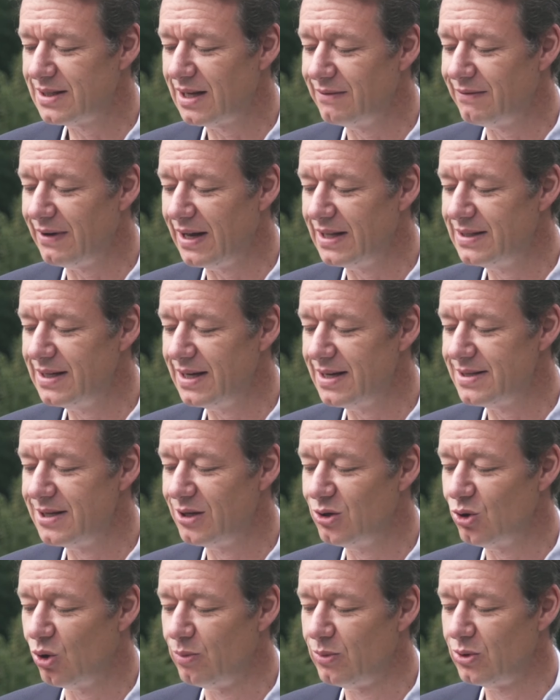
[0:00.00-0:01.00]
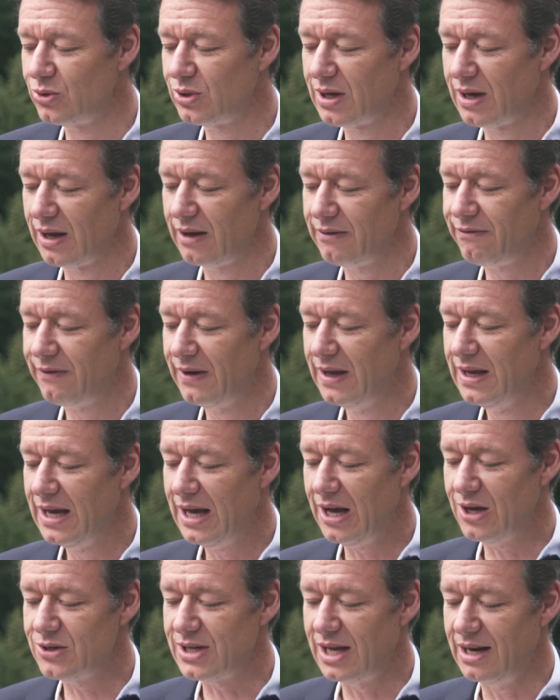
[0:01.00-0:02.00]
dann wandte er sich um und griff
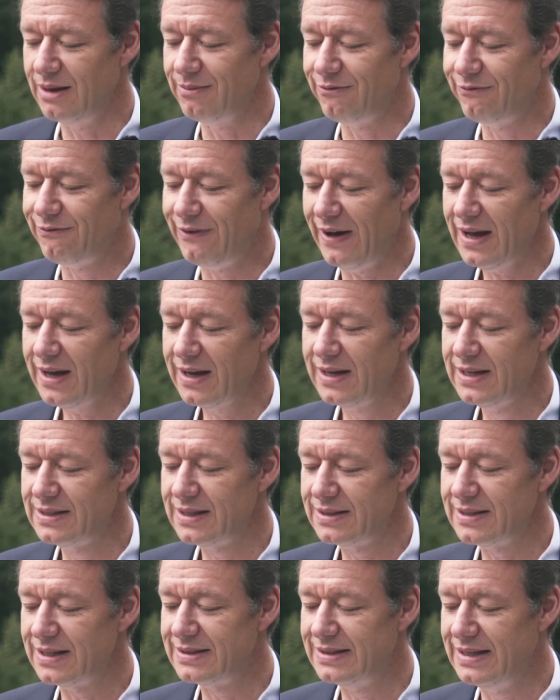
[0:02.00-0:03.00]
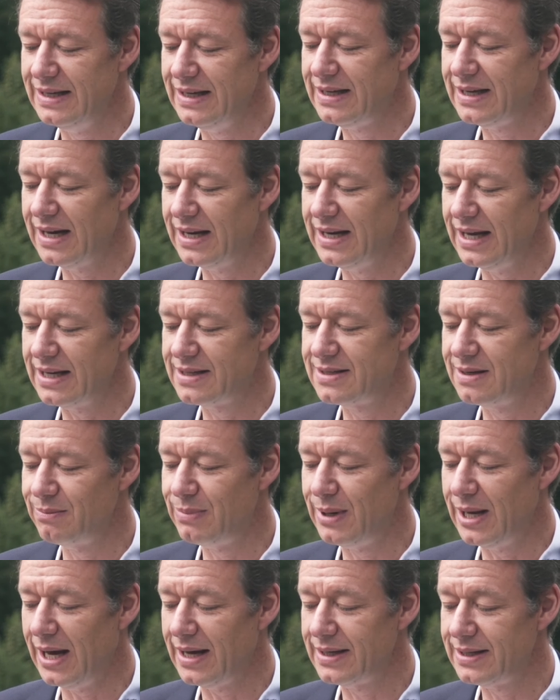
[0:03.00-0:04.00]
aus einem Fach hinter der Theke ein
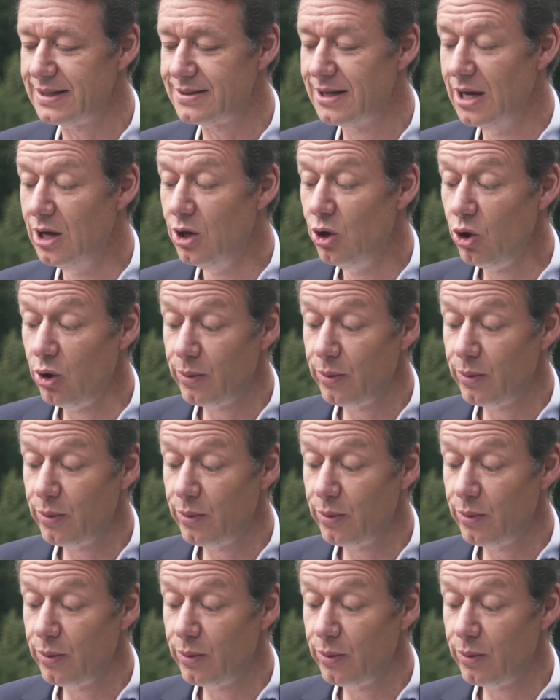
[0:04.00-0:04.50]
Exemplar des,